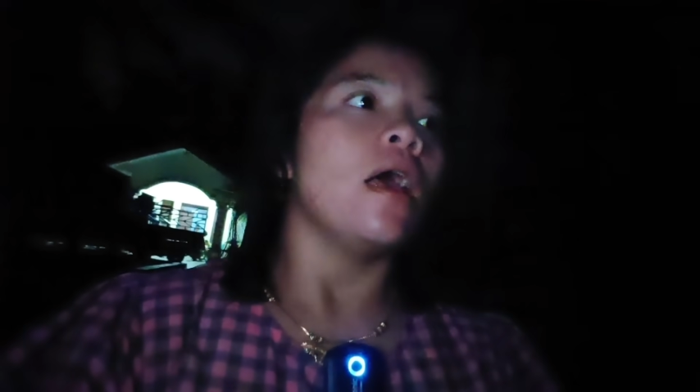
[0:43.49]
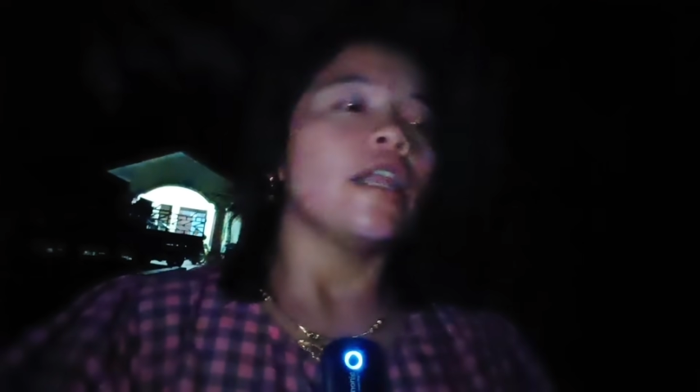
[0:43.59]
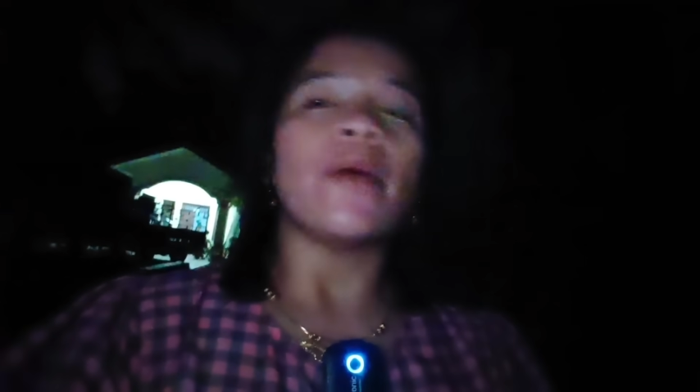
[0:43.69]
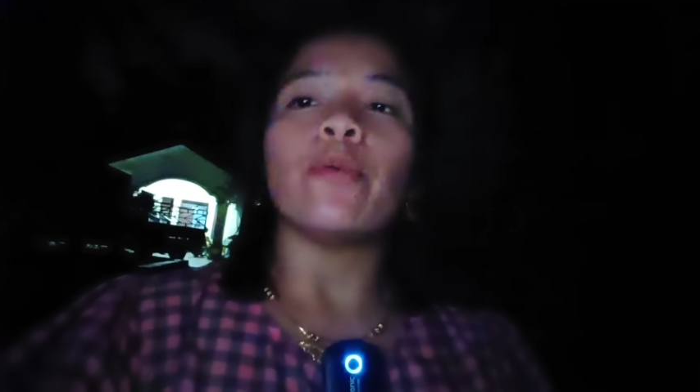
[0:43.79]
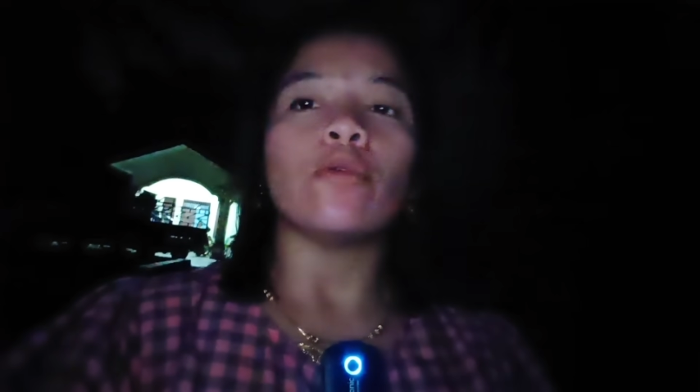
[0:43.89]

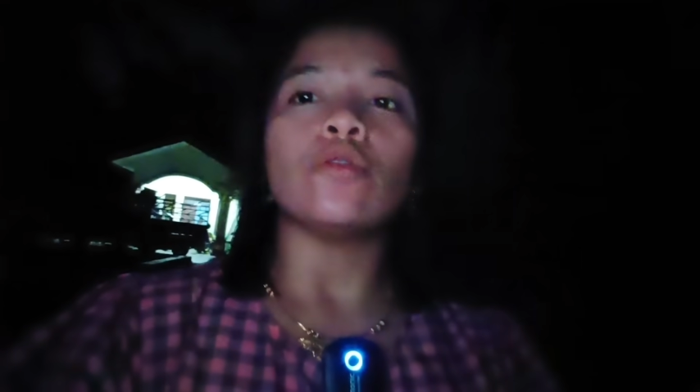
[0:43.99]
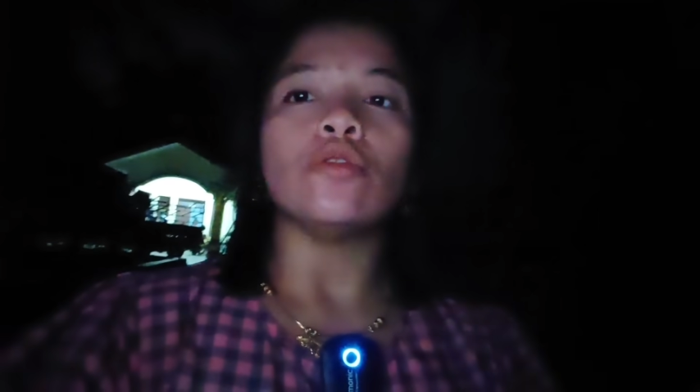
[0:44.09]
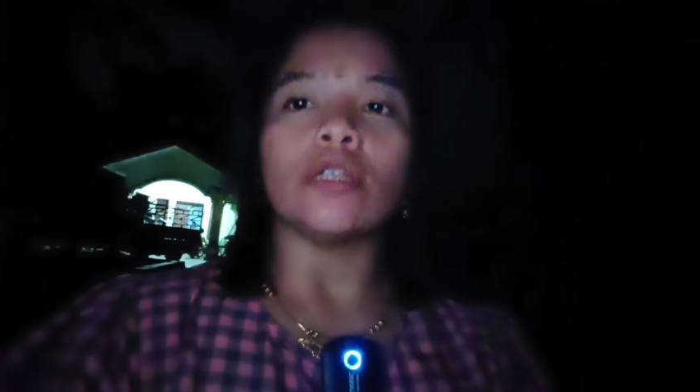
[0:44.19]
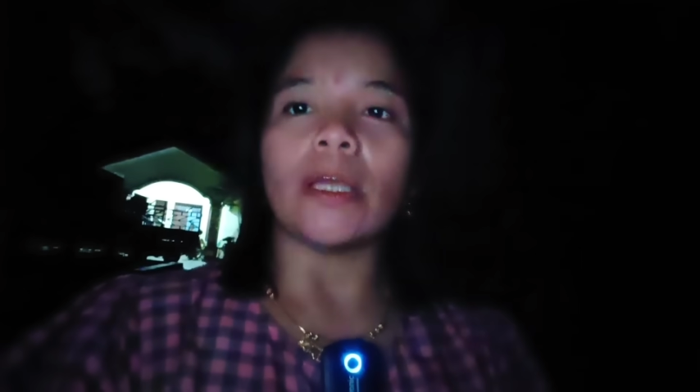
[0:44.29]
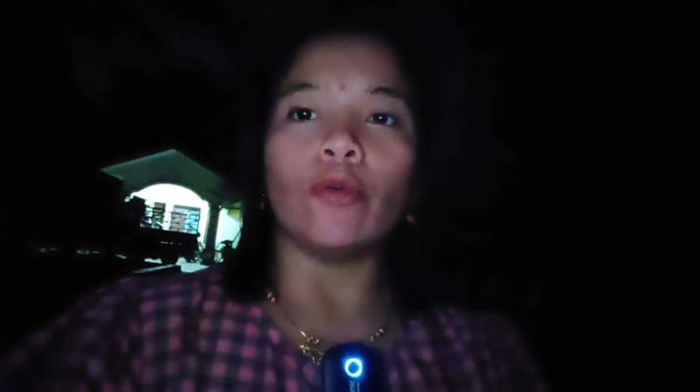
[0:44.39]
udah pukul
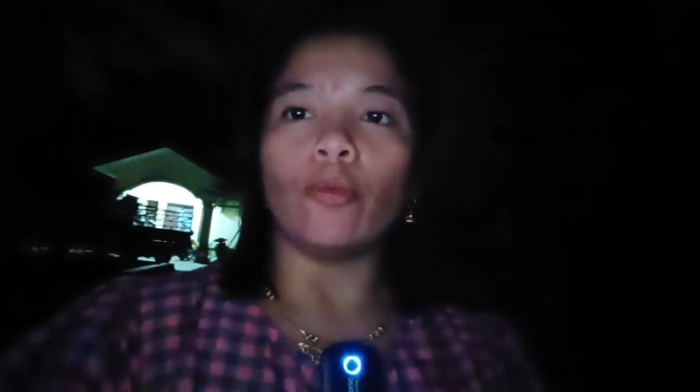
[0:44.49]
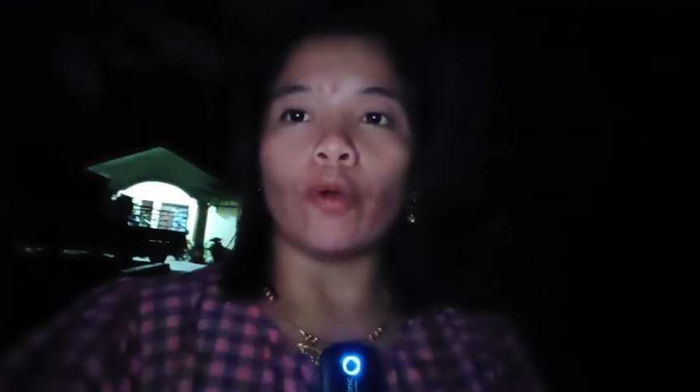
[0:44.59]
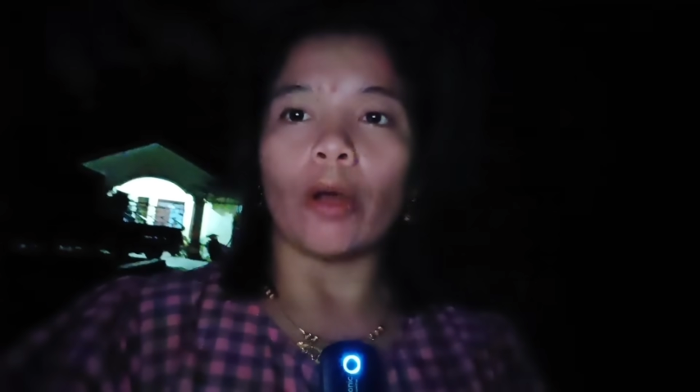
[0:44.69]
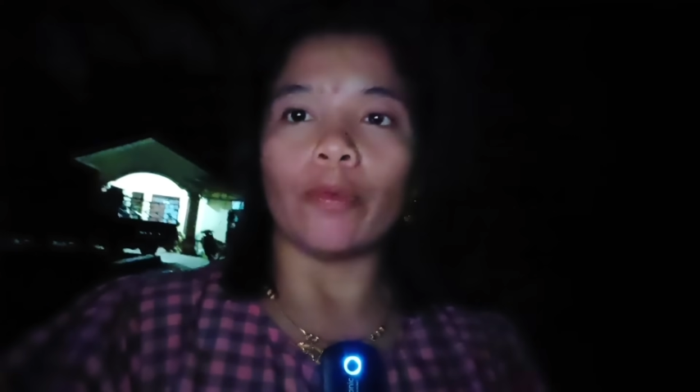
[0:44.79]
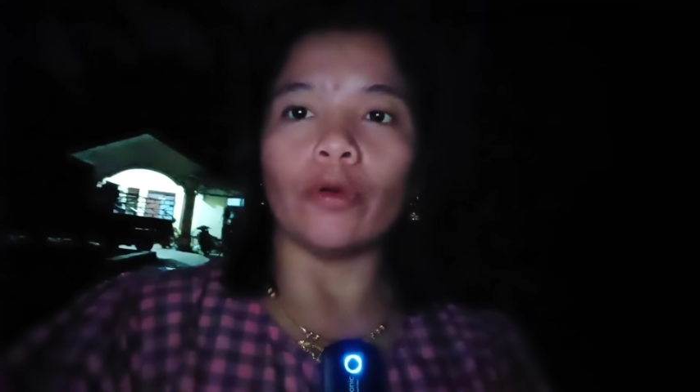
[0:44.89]
tujuh saya belum
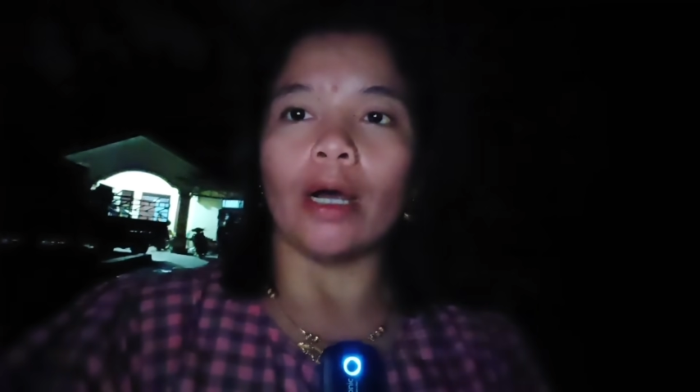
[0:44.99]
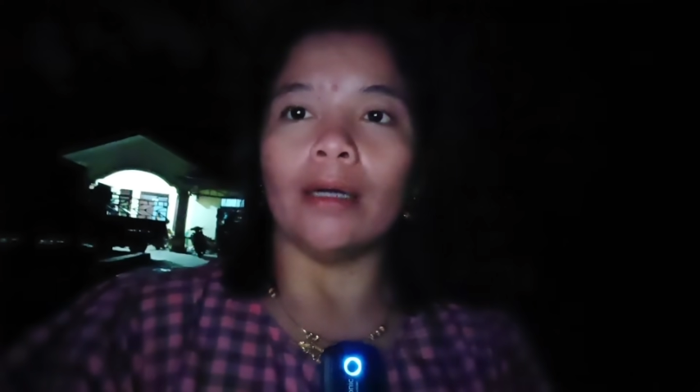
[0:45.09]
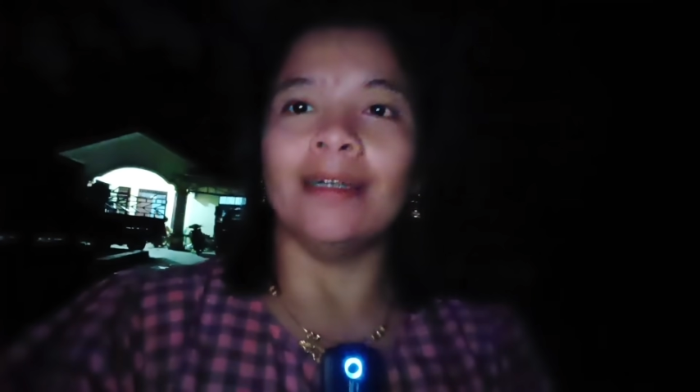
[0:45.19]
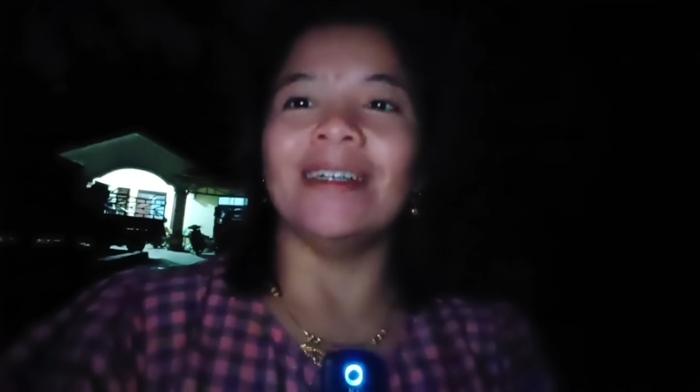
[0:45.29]
pulang-pulang